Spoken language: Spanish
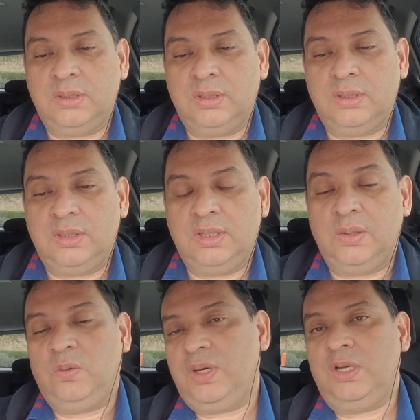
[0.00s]
de
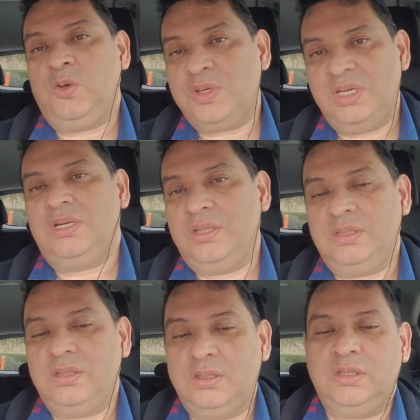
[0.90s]
lo que no quiere
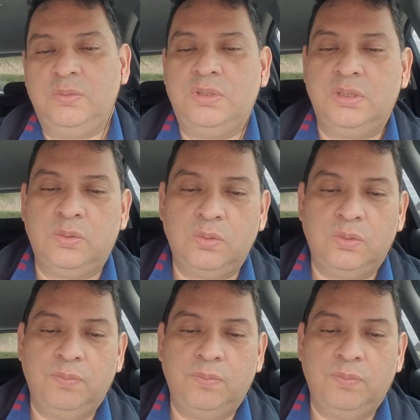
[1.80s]
decir este versículo.